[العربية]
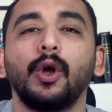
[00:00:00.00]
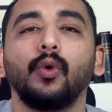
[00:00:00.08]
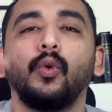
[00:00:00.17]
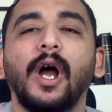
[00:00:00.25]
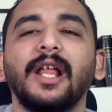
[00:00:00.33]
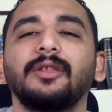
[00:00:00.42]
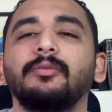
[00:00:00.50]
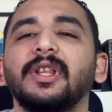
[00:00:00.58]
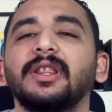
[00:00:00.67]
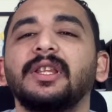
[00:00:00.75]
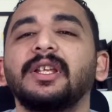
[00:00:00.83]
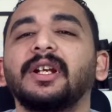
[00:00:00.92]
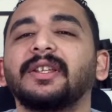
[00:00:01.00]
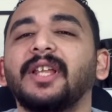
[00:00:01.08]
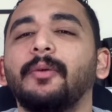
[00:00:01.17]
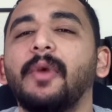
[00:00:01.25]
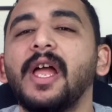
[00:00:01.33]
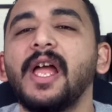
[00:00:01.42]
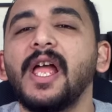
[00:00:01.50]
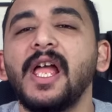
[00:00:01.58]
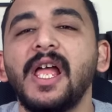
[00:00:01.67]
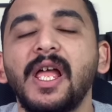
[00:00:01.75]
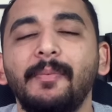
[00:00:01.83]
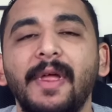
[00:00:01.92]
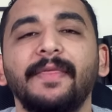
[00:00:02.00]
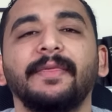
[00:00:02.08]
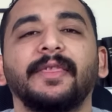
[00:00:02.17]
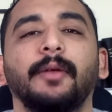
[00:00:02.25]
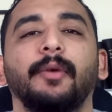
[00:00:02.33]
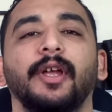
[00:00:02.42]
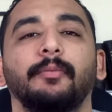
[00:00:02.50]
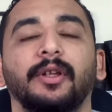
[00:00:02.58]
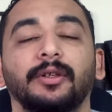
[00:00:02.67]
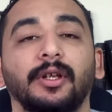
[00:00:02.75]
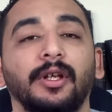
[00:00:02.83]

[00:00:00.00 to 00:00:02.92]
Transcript: وهدم الدير تماما تماما